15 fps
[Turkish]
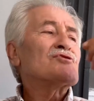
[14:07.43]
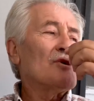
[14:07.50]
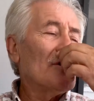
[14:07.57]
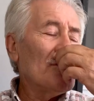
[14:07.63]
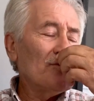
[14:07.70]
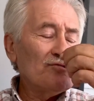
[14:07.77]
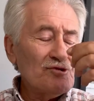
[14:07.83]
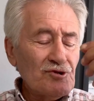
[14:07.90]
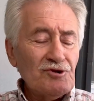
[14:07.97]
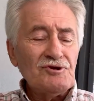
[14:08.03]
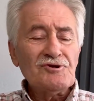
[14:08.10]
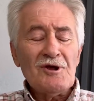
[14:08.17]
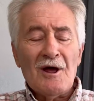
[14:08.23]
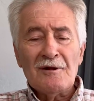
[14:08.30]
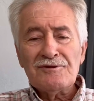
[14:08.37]
Sonra
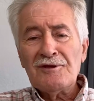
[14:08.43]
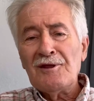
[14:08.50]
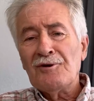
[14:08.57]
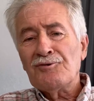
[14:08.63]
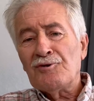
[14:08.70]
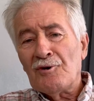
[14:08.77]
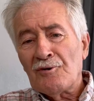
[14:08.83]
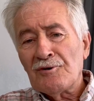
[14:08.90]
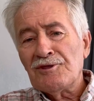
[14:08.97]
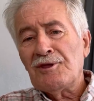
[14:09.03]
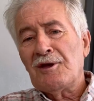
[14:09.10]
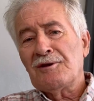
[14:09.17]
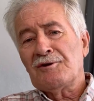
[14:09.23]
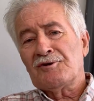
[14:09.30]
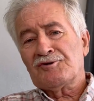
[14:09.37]
düşünce altına
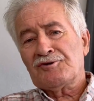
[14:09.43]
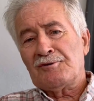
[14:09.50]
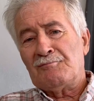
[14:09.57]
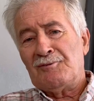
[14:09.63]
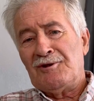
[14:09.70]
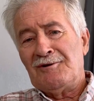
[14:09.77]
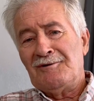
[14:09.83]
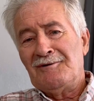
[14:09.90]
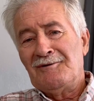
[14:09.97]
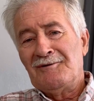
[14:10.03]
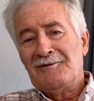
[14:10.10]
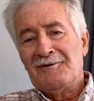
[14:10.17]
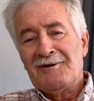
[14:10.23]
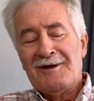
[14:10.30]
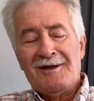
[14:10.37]
kökünden kestim. Ha
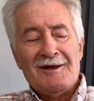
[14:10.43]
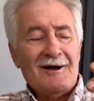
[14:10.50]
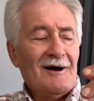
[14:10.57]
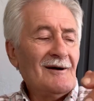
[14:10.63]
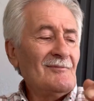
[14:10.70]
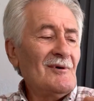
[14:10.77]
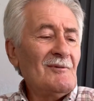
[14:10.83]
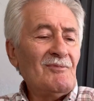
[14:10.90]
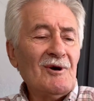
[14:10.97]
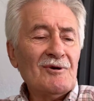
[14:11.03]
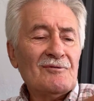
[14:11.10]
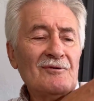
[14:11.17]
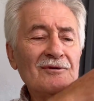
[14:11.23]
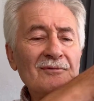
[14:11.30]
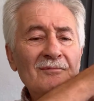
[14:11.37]
işte ben. Ama
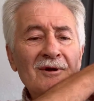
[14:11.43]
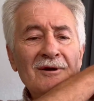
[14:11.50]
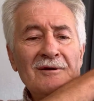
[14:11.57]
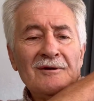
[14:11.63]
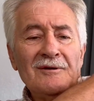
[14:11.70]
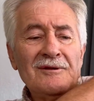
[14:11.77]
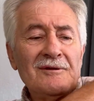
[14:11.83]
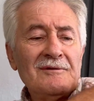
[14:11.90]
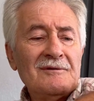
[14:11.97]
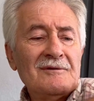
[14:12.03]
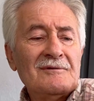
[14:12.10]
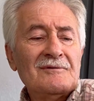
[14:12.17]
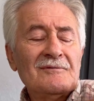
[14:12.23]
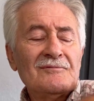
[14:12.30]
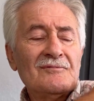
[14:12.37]
bak oğlum ha
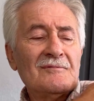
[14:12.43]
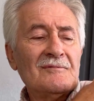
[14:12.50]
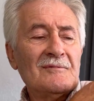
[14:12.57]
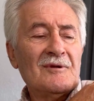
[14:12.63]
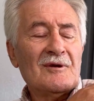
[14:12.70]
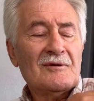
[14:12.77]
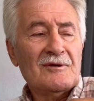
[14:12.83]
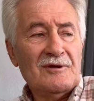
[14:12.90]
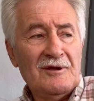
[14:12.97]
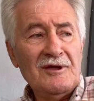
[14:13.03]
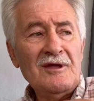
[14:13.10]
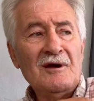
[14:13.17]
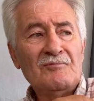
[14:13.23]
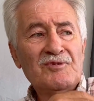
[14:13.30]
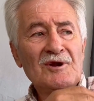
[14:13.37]
Ağrıyor mu? He
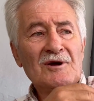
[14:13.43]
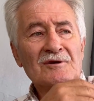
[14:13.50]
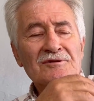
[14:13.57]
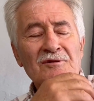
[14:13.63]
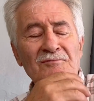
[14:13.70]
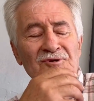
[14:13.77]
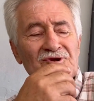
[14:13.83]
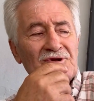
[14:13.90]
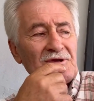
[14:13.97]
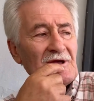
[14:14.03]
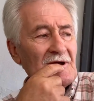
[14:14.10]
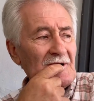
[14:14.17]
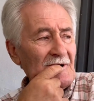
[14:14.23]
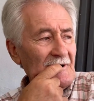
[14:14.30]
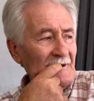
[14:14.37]
ya bıraktım işi
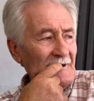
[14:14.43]
ya.